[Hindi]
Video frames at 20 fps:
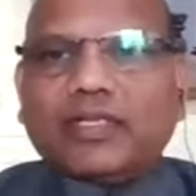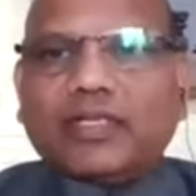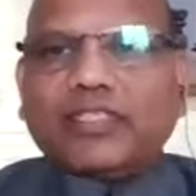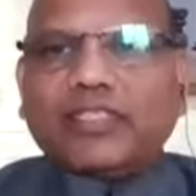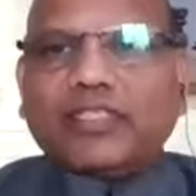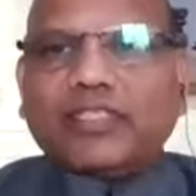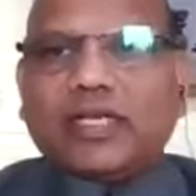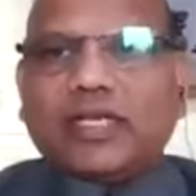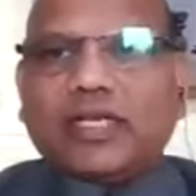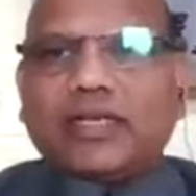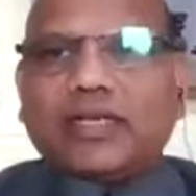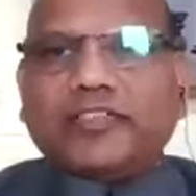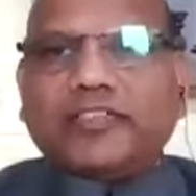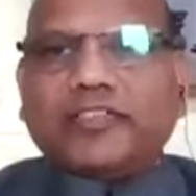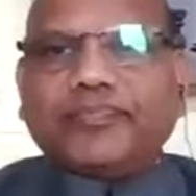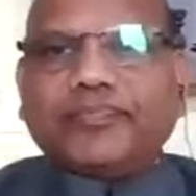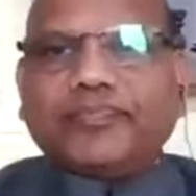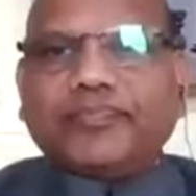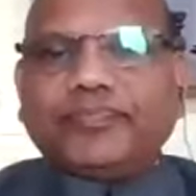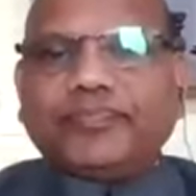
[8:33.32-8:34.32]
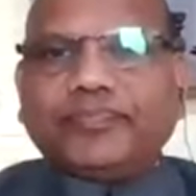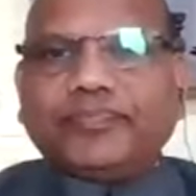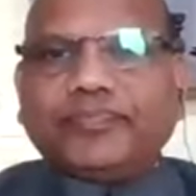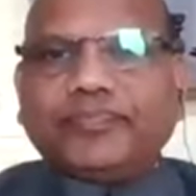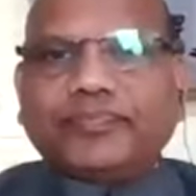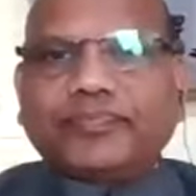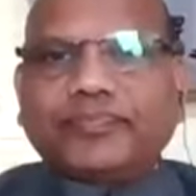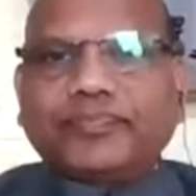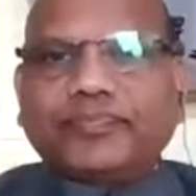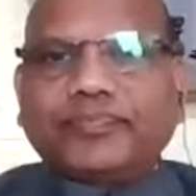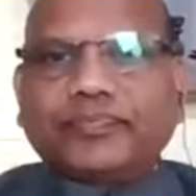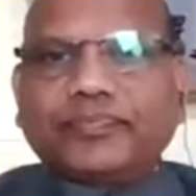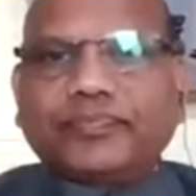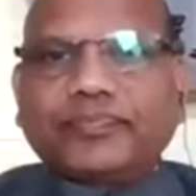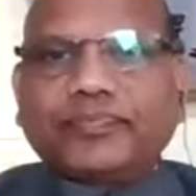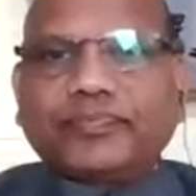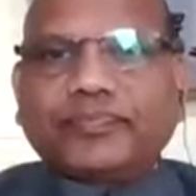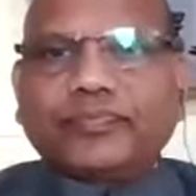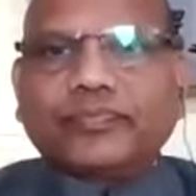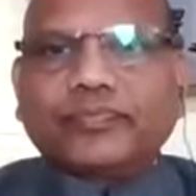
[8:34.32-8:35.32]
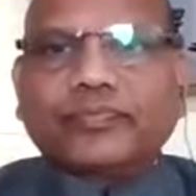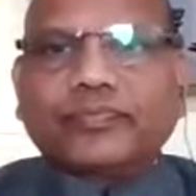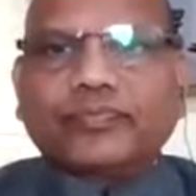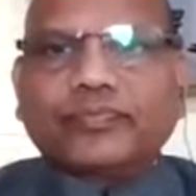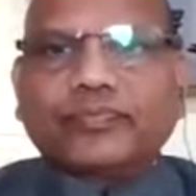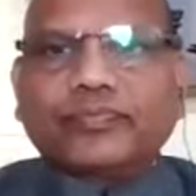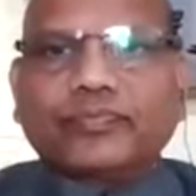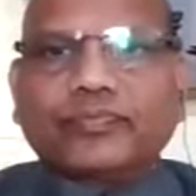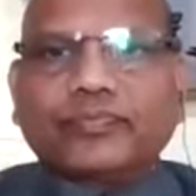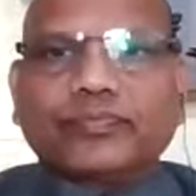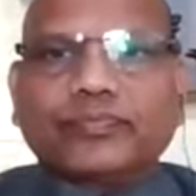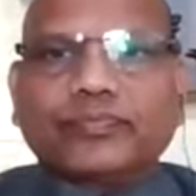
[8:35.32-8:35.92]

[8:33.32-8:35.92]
जी आ रही आचार्य जी